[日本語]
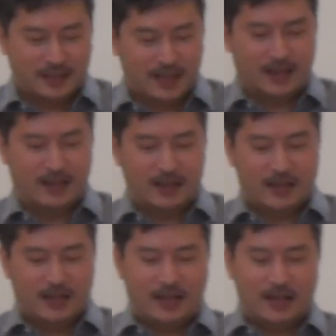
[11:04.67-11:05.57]
で、
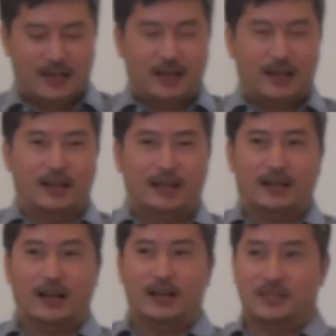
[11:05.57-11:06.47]

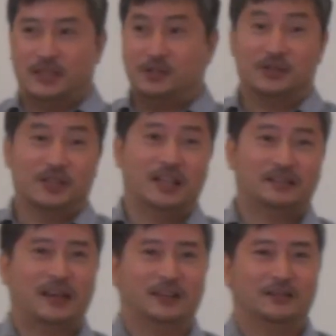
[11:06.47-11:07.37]
えー、がじゃあ一緒に来な
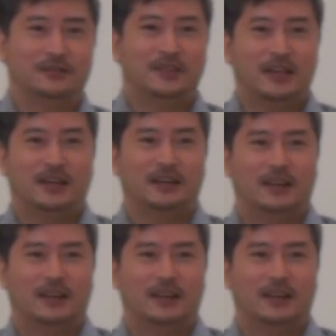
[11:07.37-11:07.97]
さいって言っ